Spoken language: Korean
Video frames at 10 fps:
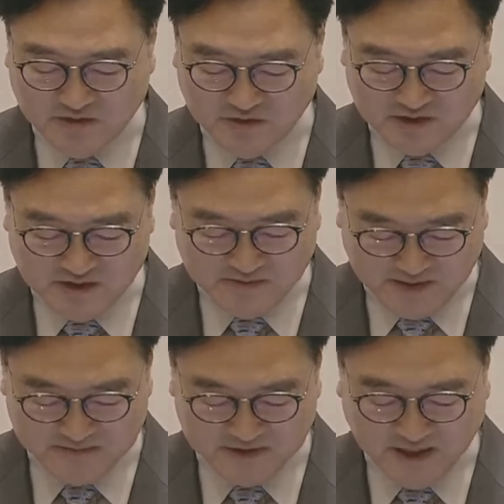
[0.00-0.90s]
이루어지길
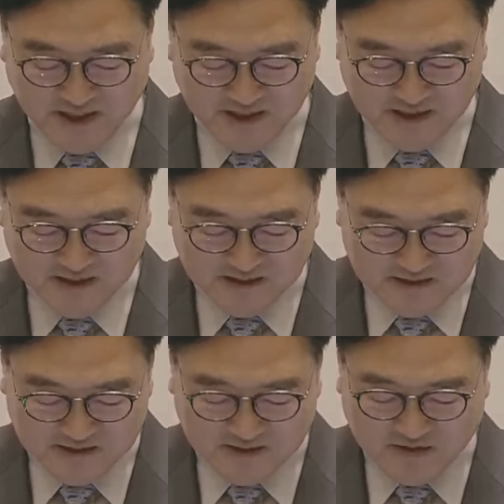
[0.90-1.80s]
바랍니다.
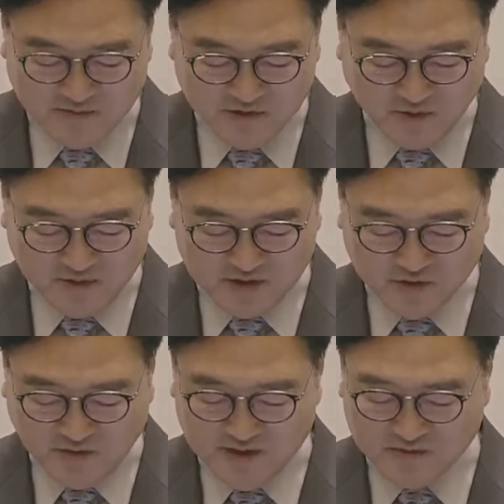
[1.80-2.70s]
특검을 통해
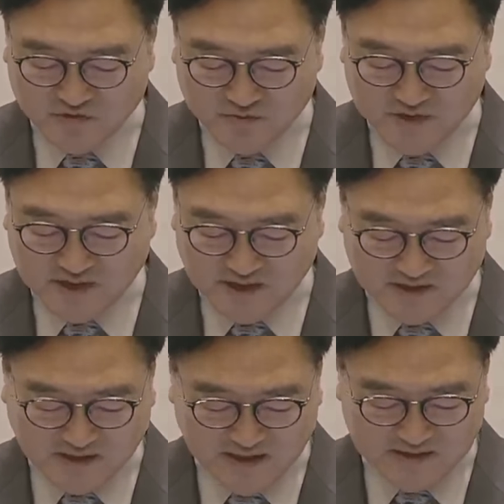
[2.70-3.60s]
그동안
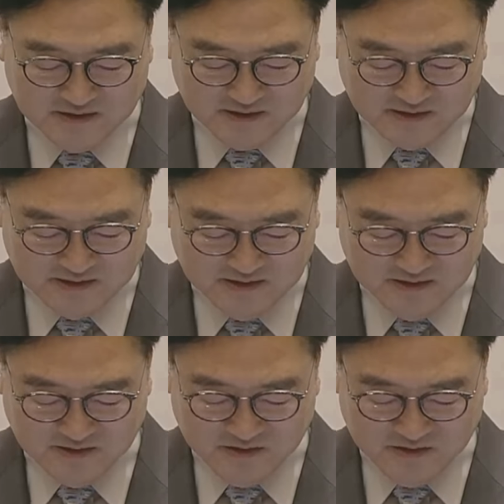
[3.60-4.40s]
국민께서 가지셨던